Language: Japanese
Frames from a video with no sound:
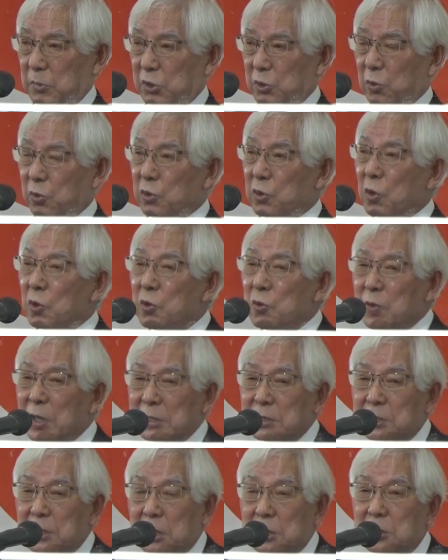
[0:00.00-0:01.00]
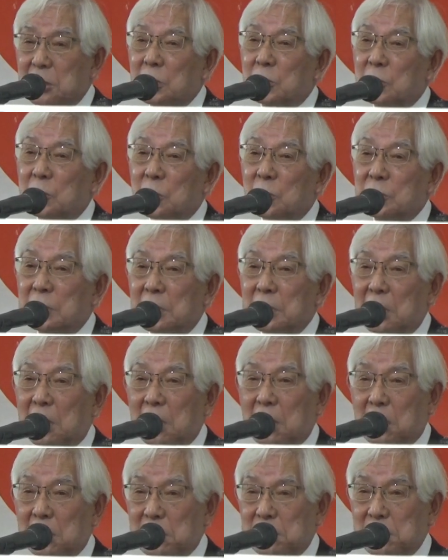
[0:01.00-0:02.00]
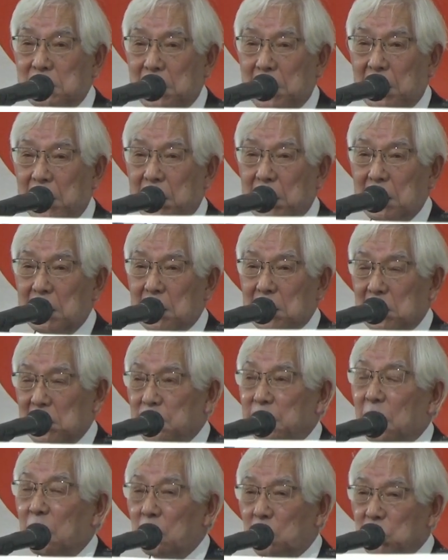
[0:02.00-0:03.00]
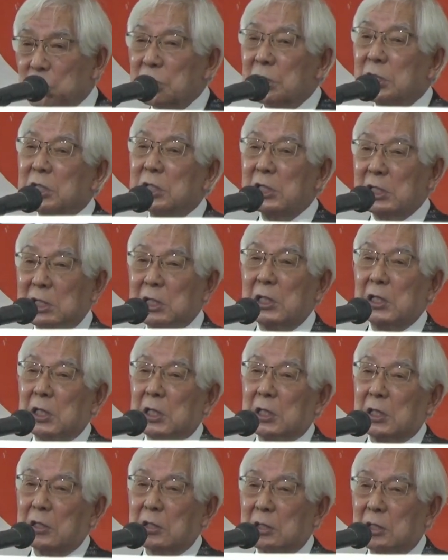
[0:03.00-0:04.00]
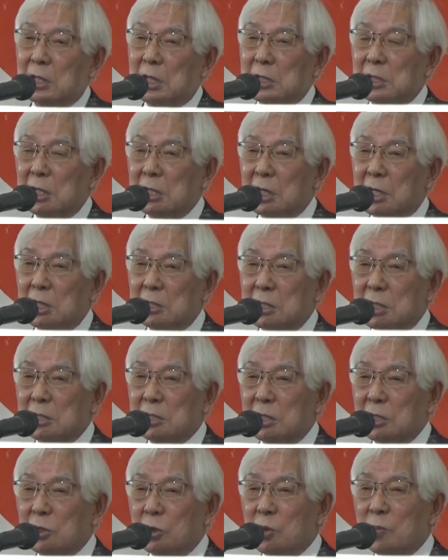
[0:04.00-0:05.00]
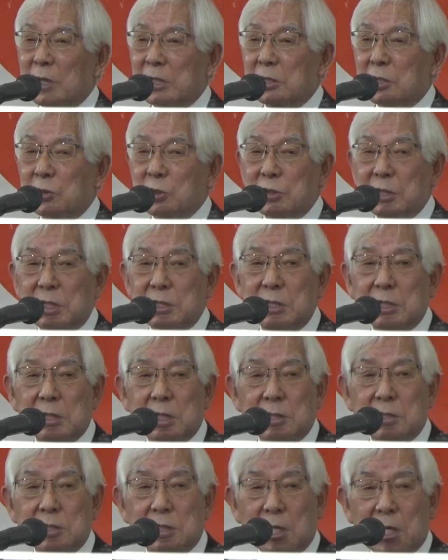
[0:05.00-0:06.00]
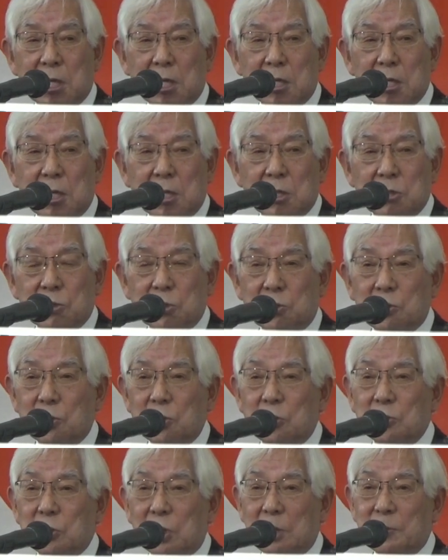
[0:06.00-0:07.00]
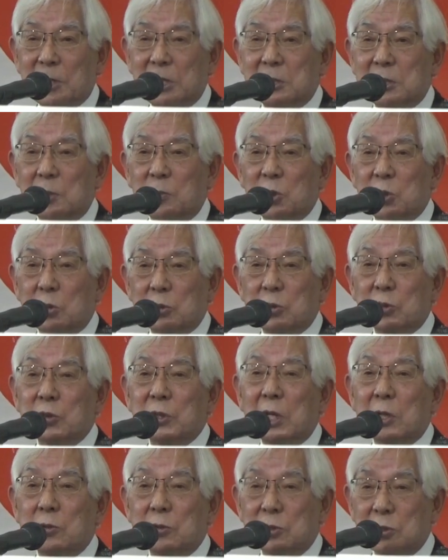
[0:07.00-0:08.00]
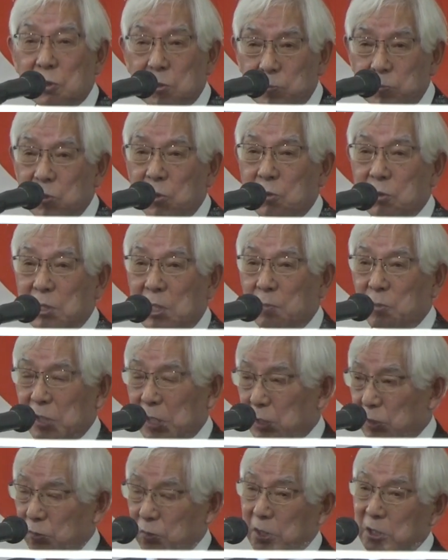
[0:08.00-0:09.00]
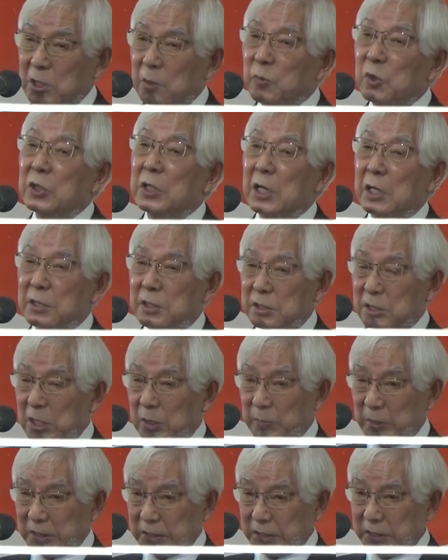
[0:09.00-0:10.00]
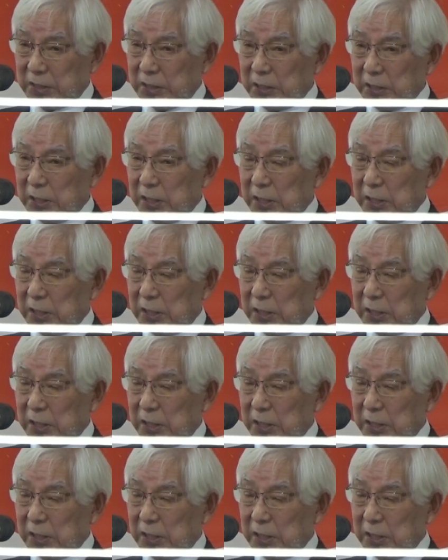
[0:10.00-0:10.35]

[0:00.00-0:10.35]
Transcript: 食料品を預かっているロータリアンがですね今この時期にかなり家庭的に困っている人たちにですね食料の余ったものを届けるというプログラムをやってる方もいらっしゃいます